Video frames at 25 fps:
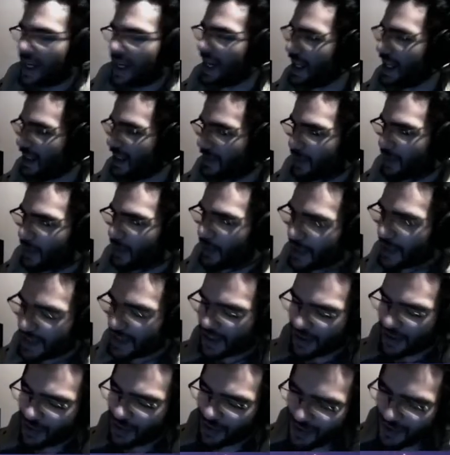Hey, muy
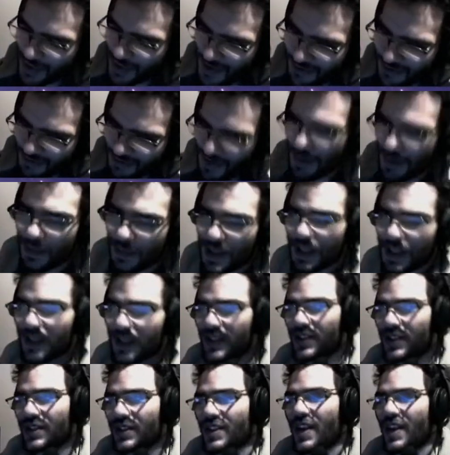buenas a todos y
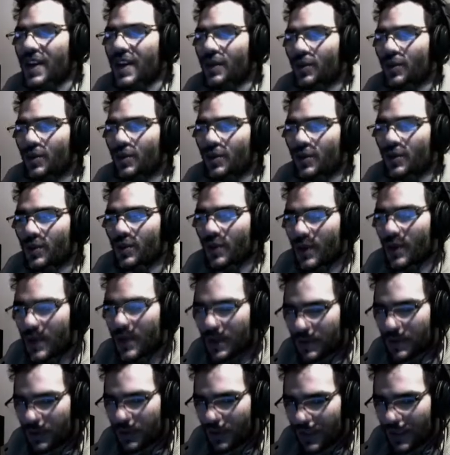bienvenidos a un nuevo
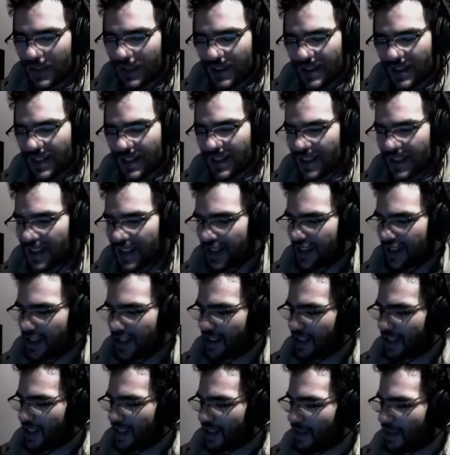capitulín de
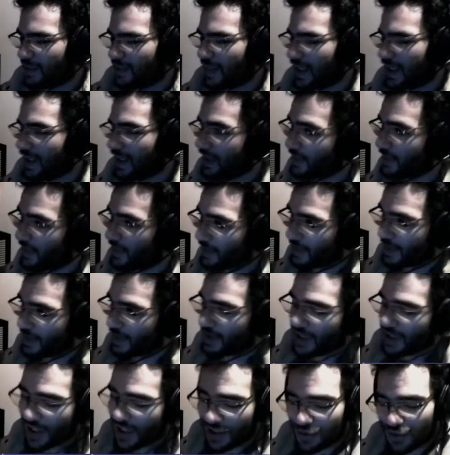Genshin Impact. El
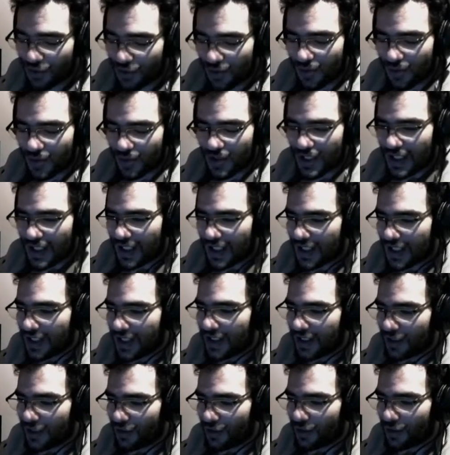primero ya lo subimos al
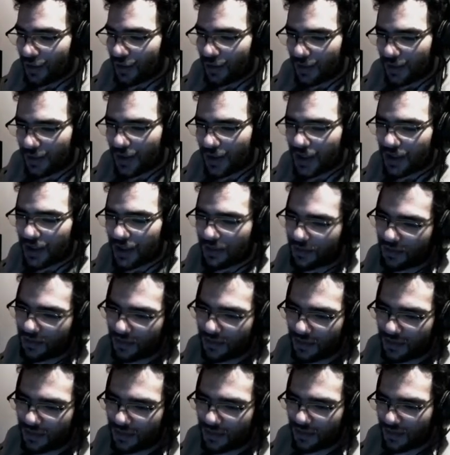canal de YouTube eh,
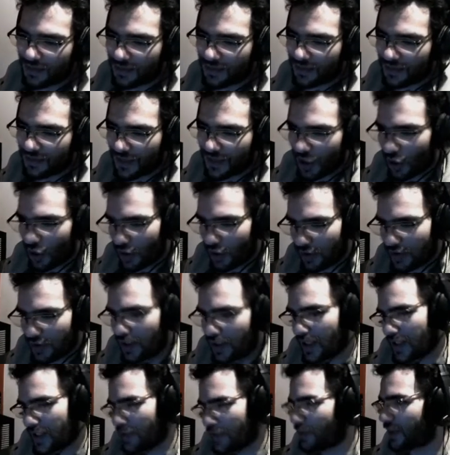hoy,
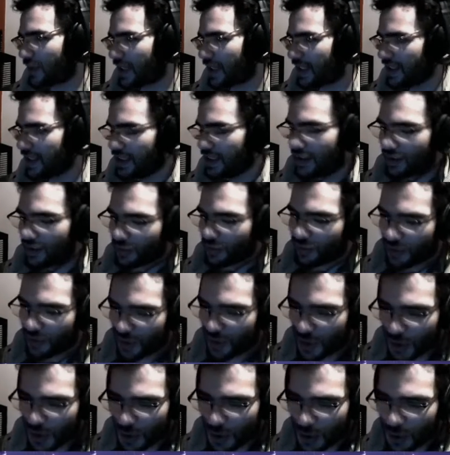hace un ratito,
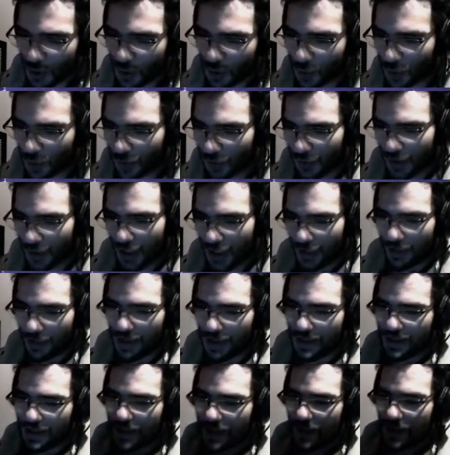unos segundos nada
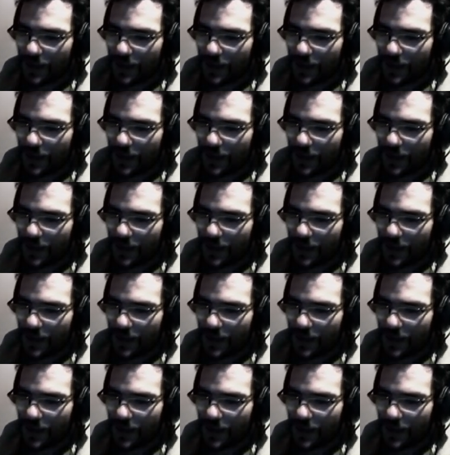más.